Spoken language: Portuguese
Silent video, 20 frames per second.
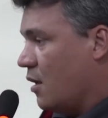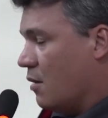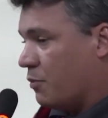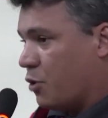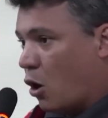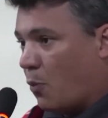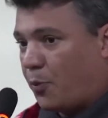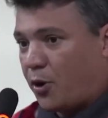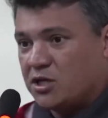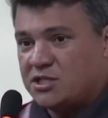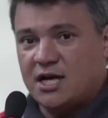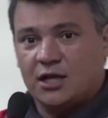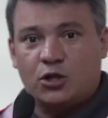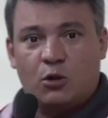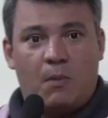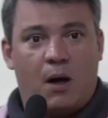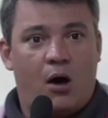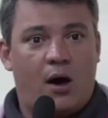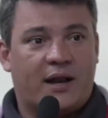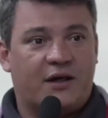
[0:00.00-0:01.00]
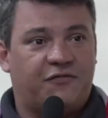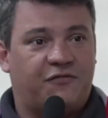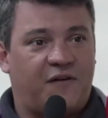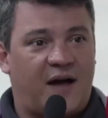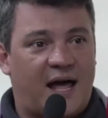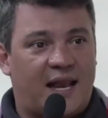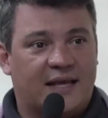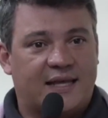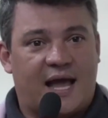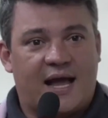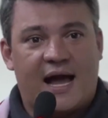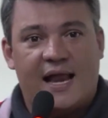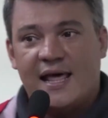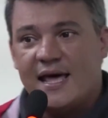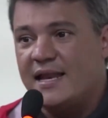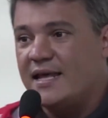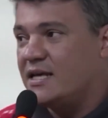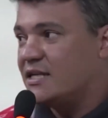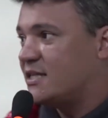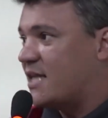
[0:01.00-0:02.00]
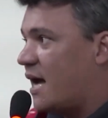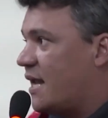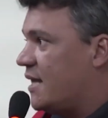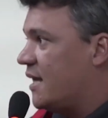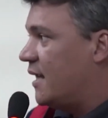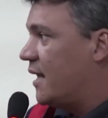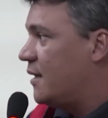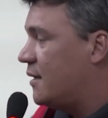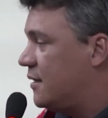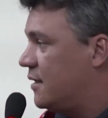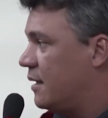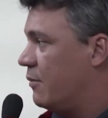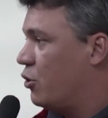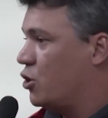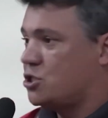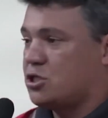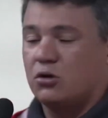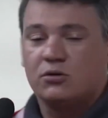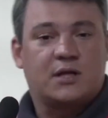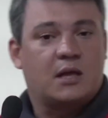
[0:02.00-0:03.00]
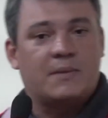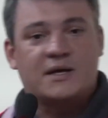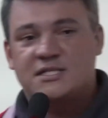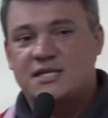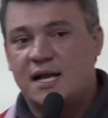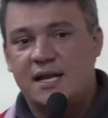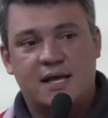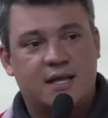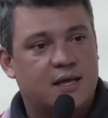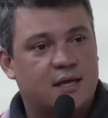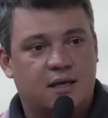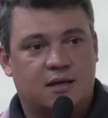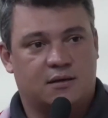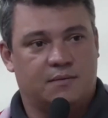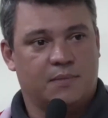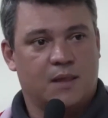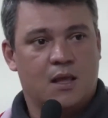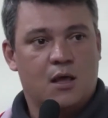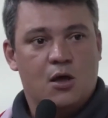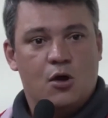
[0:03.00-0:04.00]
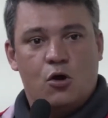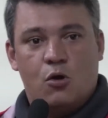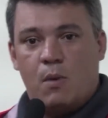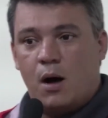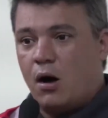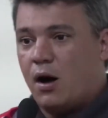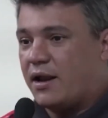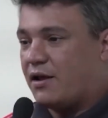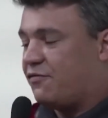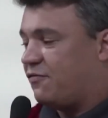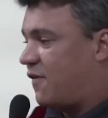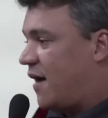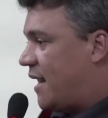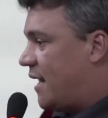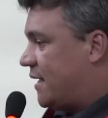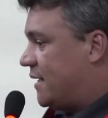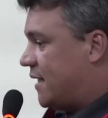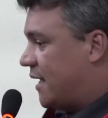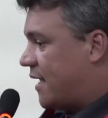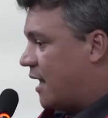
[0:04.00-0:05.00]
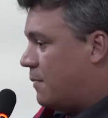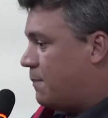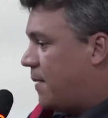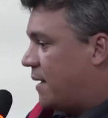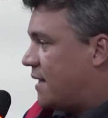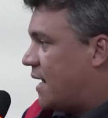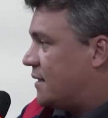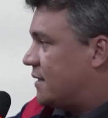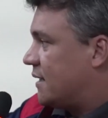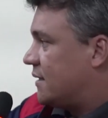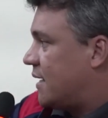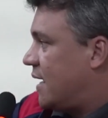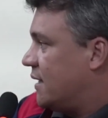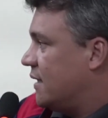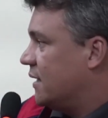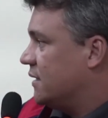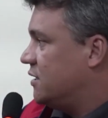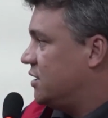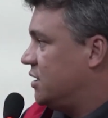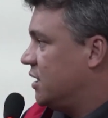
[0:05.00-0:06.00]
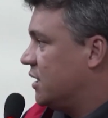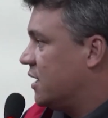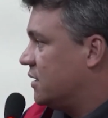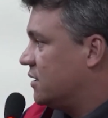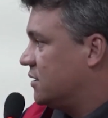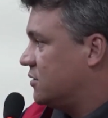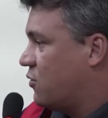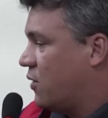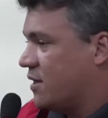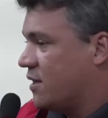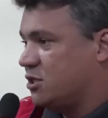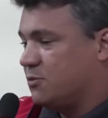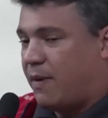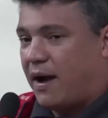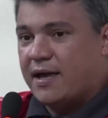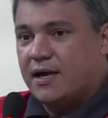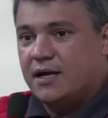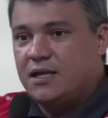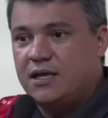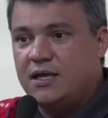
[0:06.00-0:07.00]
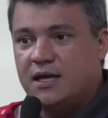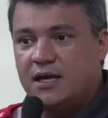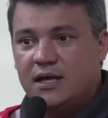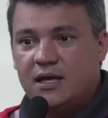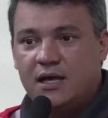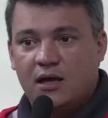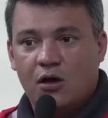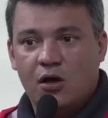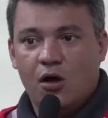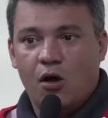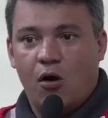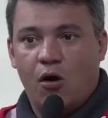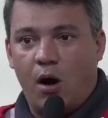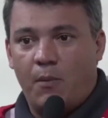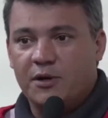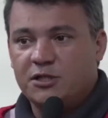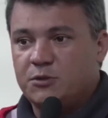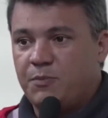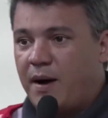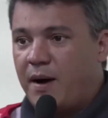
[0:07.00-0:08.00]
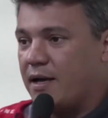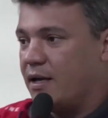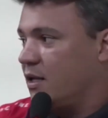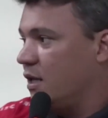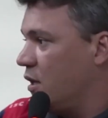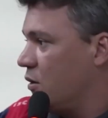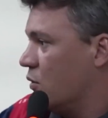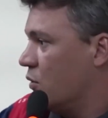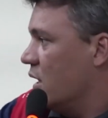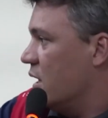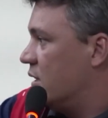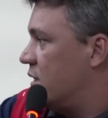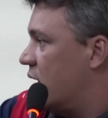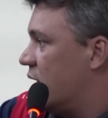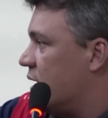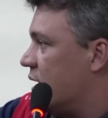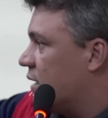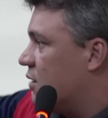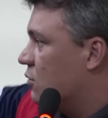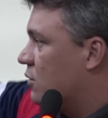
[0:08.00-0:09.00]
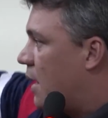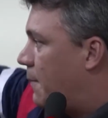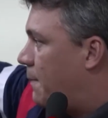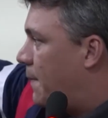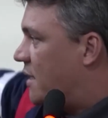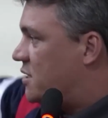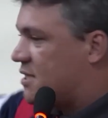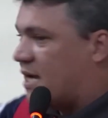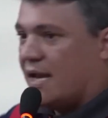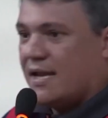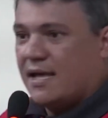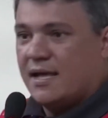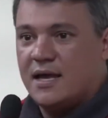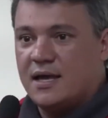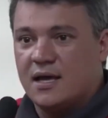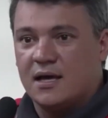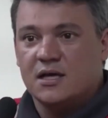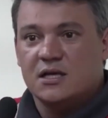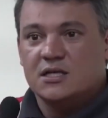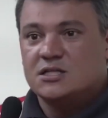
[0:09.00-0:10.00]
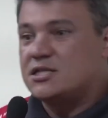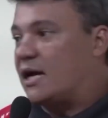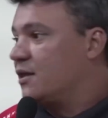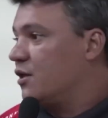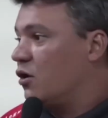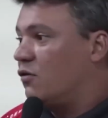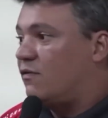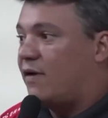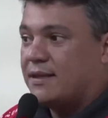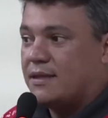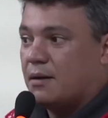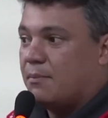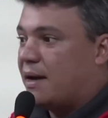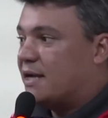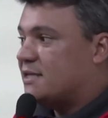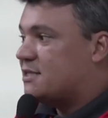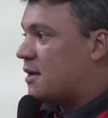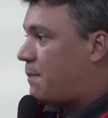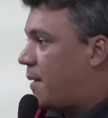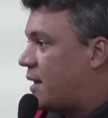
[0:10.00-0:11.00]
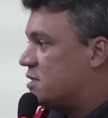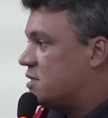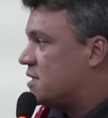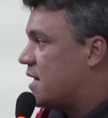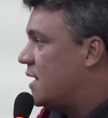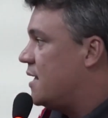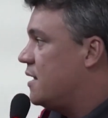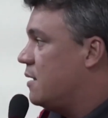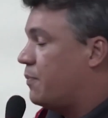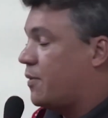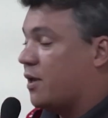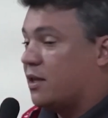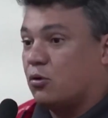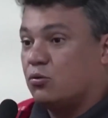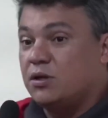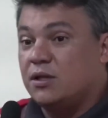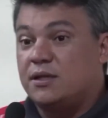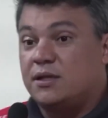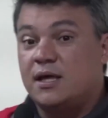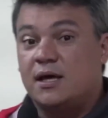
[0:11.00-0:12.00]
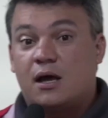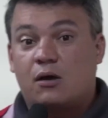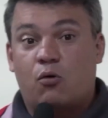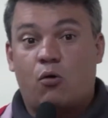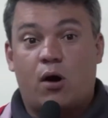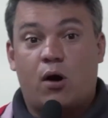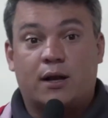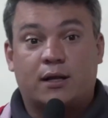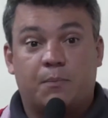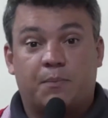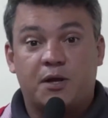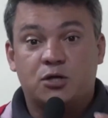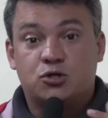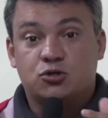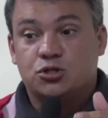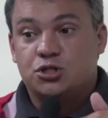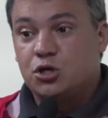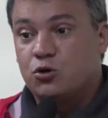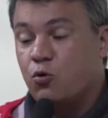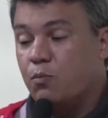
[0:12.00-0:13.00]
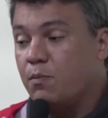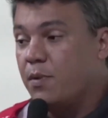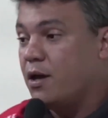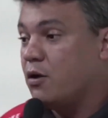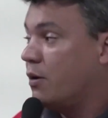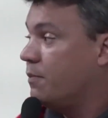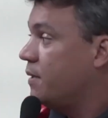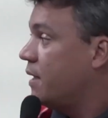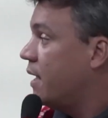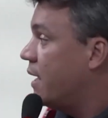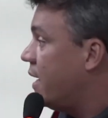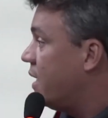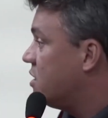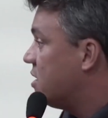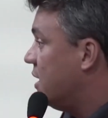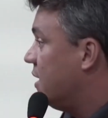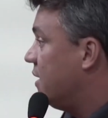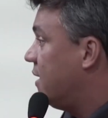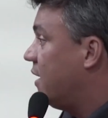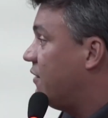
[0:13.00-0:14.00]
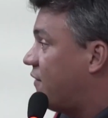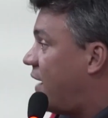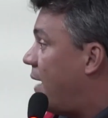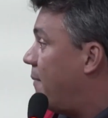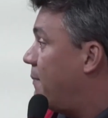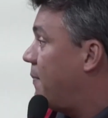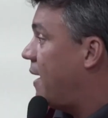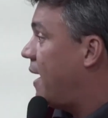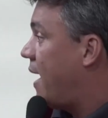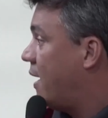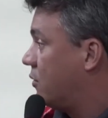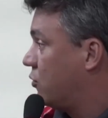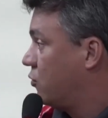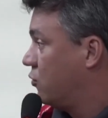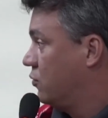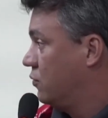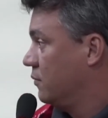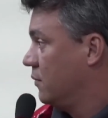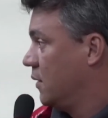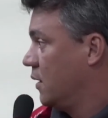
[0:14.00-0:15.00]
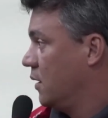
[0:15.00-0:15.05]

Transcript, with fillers: Porque o projeto, uma hora, fala que a galeria estaria lá em cima, hoje não tem mais galeria. Uma hora fala que daquele pedaço atrás da antiga coisa de baianinho ali, obra de baianinho, seria aquilo tapado de galeria. Já não vai ser mais tapado de galeria, porque estão dizendo agora que prejudica o meio ambiente, ali tem que ficar aberto.